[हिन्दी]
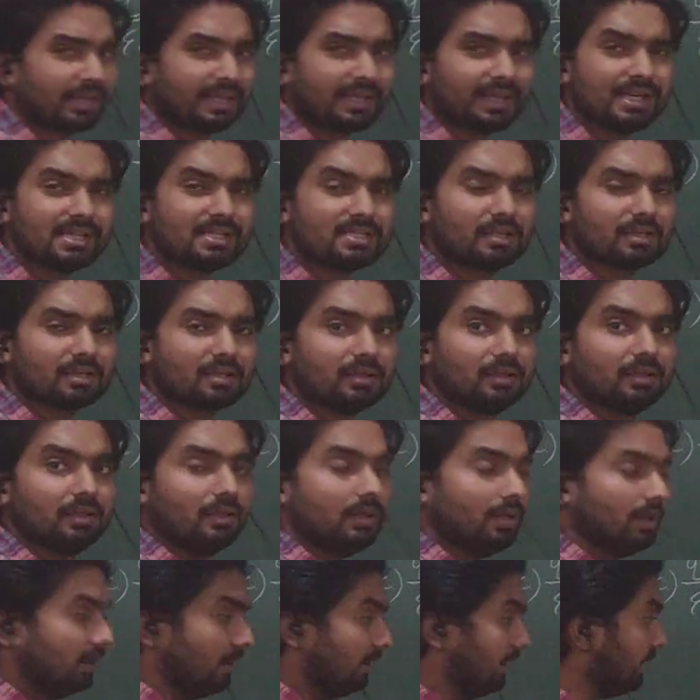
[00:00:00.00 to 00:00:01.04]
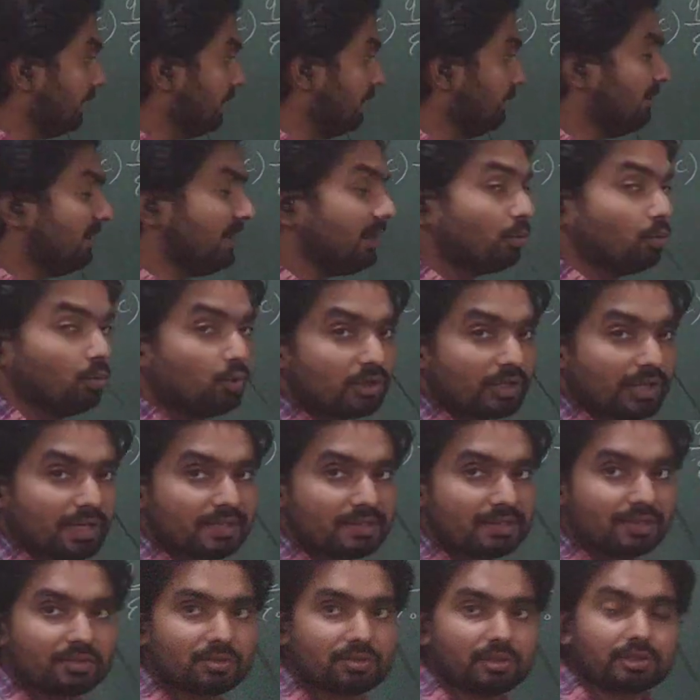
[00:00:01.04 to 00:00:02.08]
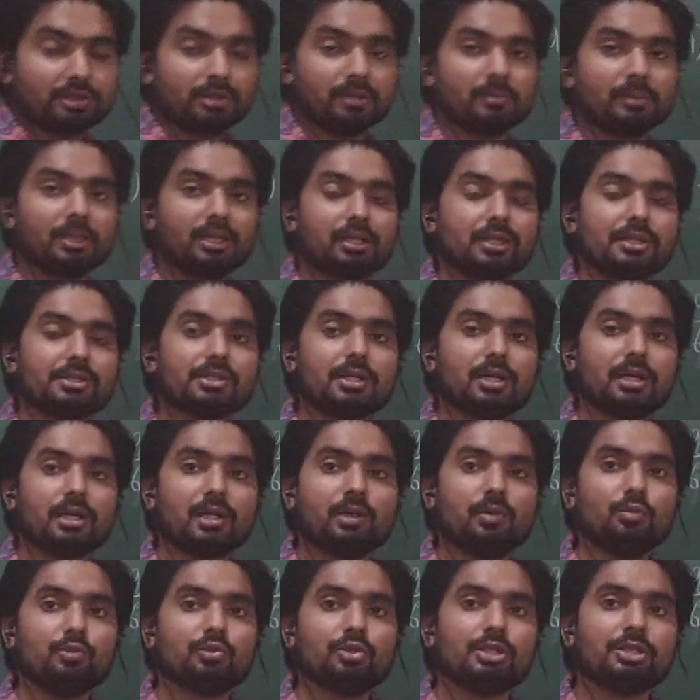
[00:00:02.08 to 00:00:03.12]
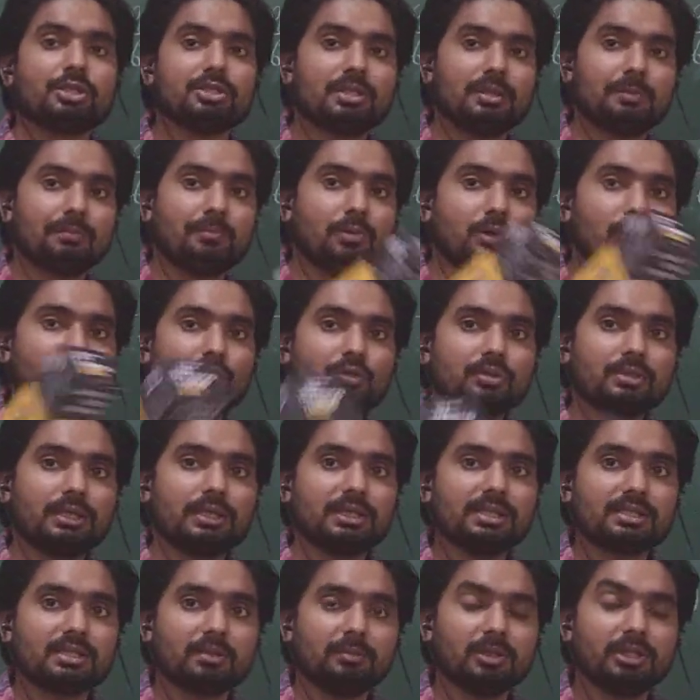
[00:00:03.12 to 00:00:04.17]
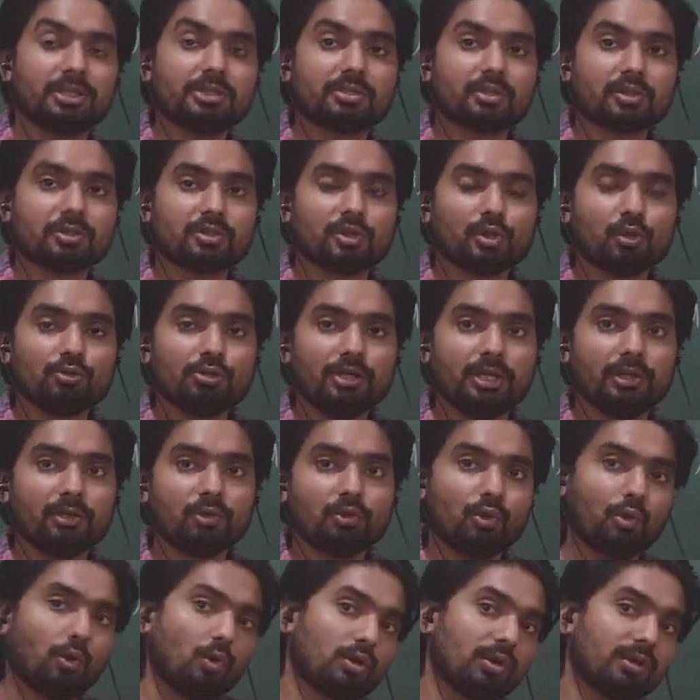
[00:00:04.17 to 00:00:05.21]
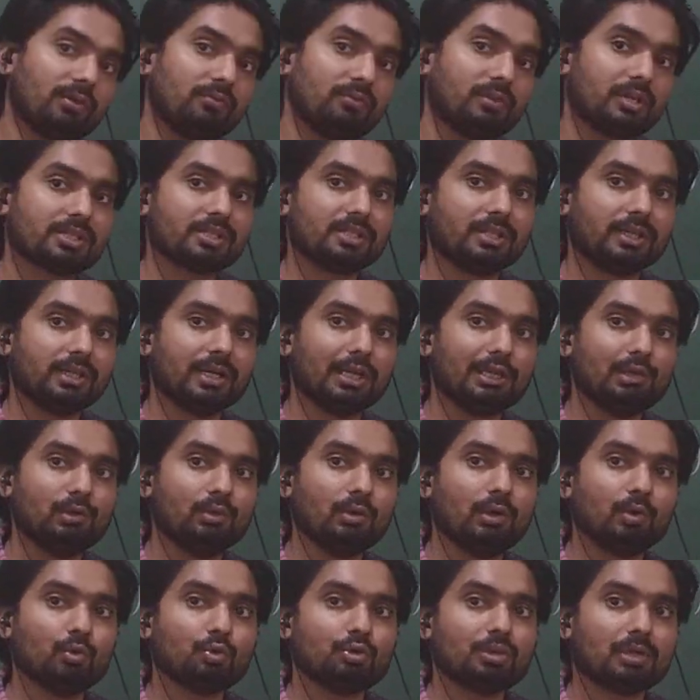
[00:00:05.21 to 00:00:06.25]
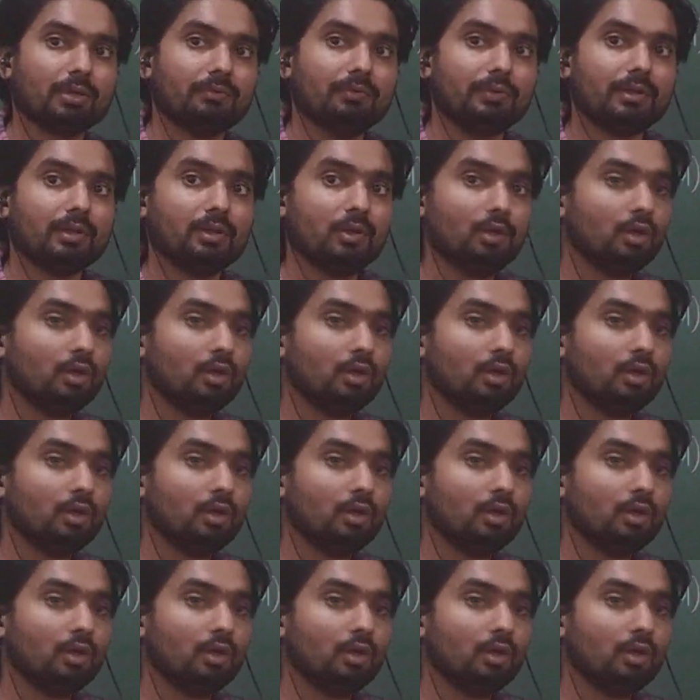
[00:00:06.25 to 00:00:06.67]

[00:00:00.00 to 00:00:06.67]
रहे हैं सर अरे मैं कुछ ऐसी स्ट्रक्चर बनाना चाह रहा हूं जिससे बहुत सारी सिमिलर स्ट्रक्चर हो जाए टोटल फ्लक्स निकाल लूंगा उसका फिर